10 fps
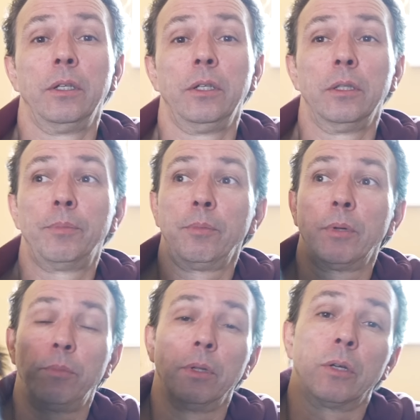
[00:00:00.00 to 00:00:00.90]
И,
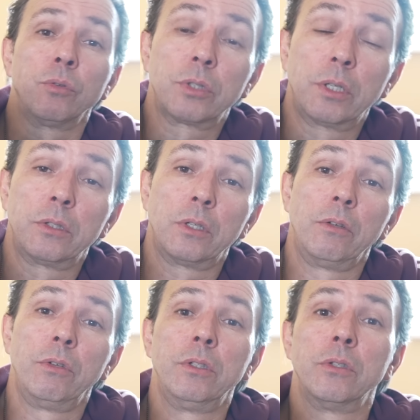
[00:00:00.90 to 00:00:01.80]
например, белорусское
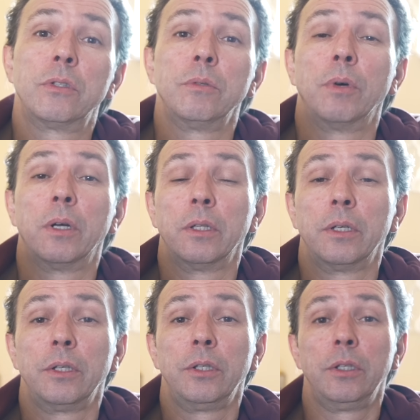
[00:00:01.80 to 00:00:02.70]
телевидение
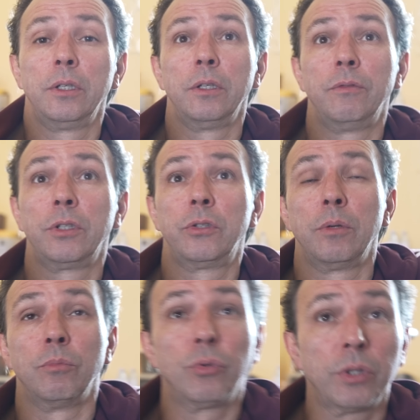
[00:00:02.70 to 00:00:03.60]
снимало, и в
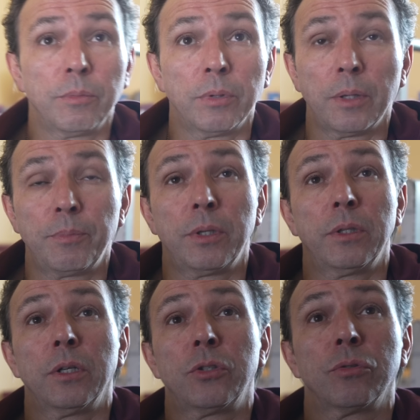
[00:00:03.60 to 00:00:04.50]
Екатеринбурге была
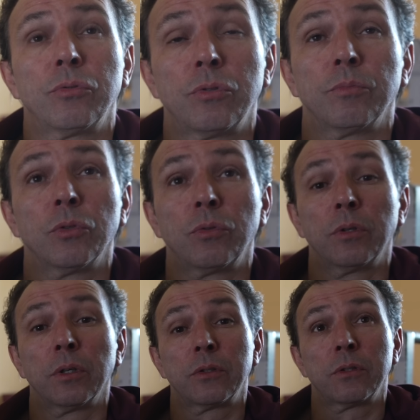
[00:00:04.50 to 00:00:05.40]
передача очень
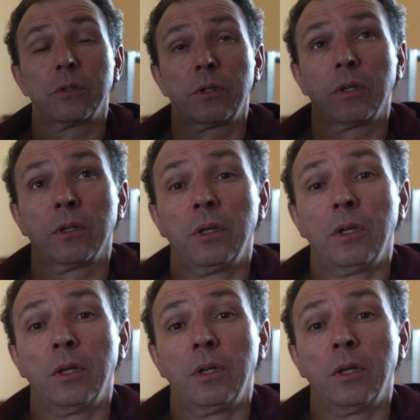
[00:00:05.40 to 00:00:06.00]
много о цирке